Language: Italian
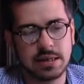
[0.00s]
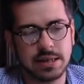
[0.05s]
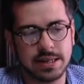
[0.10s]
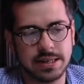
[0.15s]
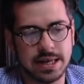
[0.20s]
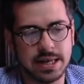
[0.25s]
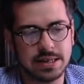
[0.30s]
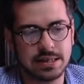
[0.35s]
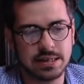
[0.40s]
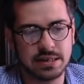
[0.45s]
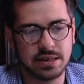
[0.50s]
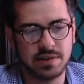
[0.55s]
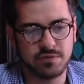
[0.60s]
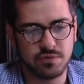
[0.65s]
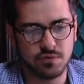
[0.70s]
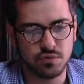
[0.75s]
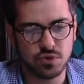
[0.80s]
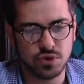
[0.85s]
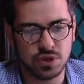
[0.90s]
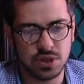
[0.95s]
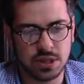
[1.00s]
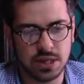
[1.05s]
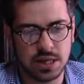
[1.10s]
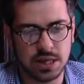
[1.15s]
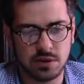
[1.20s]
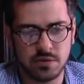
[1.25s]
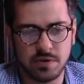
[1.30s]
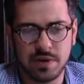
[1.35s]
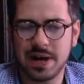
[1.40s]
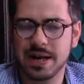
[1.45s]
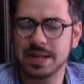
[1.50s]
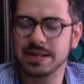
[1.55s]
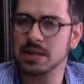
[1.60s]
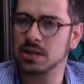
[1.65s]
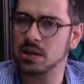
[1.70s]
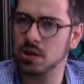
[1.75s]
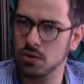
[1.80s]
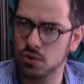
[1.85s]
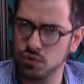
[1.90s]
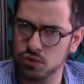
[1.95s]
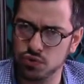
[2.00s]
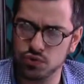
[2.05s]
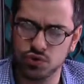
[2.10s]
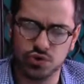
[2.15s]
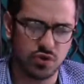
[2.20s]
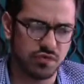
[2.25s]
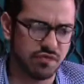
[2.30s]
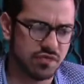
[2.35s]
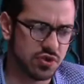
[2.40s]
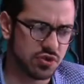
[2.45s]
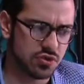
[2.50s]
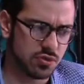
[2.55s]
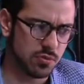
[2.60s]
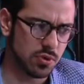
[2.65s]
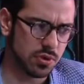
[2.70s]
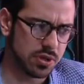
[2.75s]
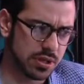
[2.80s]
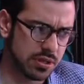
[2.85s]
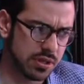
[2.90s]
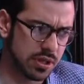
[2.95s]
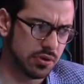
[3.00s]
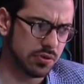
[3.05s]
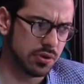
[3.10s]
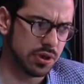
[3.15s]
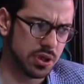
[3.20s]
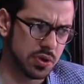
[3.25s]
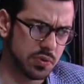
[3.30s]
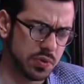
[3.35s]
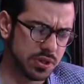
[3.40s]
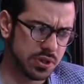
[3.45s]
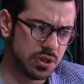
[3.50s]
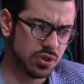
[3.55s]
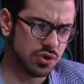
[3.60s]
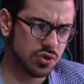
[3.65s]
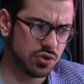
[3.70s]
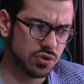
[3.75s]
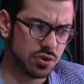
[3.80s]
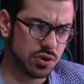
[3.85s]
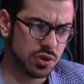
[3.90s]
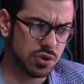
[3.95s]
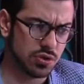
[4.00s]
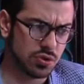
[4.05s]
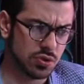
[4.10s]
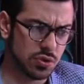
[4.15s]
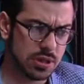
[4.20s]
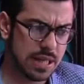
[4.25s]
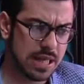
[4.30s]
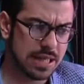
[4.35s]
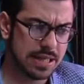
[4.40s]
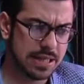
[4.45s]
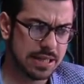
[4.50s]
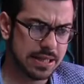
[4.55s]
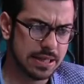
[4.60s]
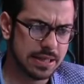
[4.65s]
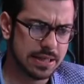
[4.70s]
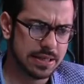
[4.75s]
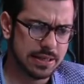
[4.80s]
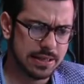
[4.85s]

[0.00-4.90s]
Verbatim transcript: I dati diffusi da Redovasa e da Luggi, ho visto molti articoli in questi giorni, sono dati